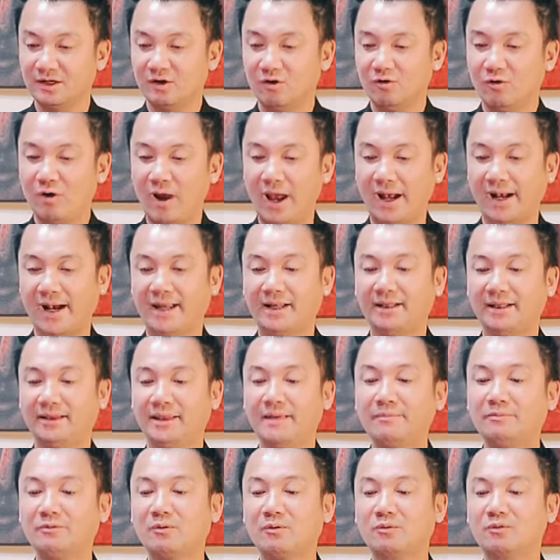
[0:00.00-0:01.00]
Hoàng Anh
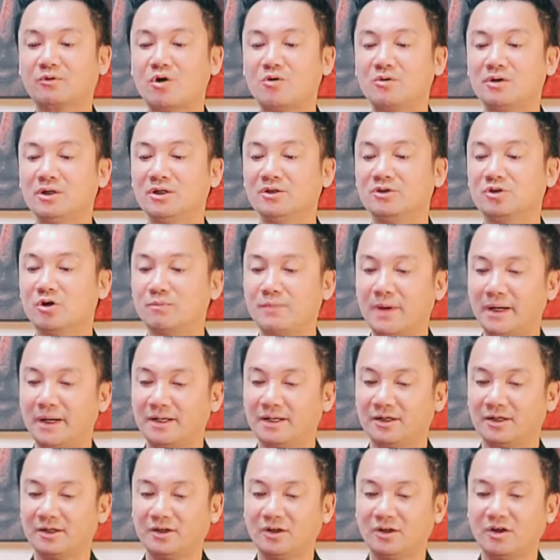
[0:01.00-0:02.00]
tiếp tục con đường của mình.
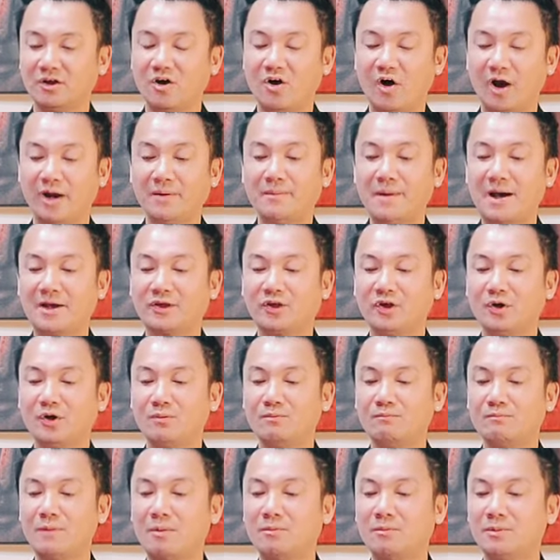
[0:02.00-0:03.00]
Hỏi bà
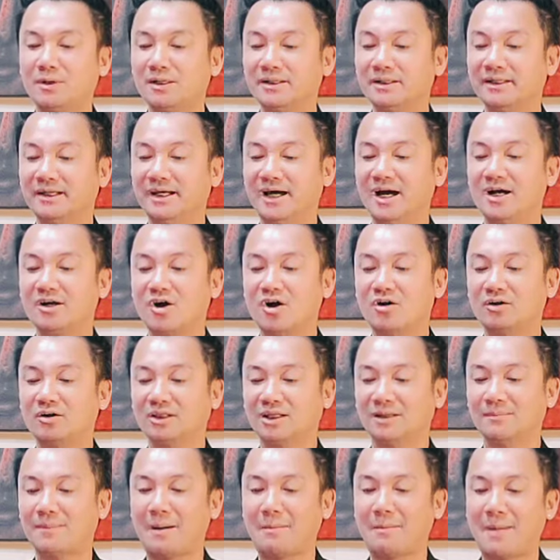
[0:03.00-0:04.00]
Chung mong ước gì ở con
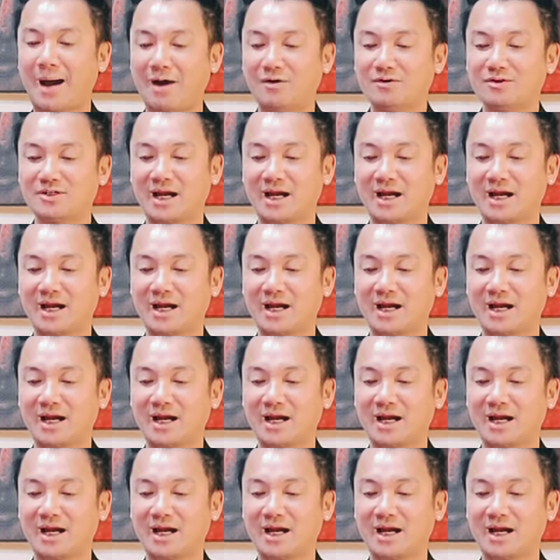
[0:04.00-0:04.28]
thì bà bảo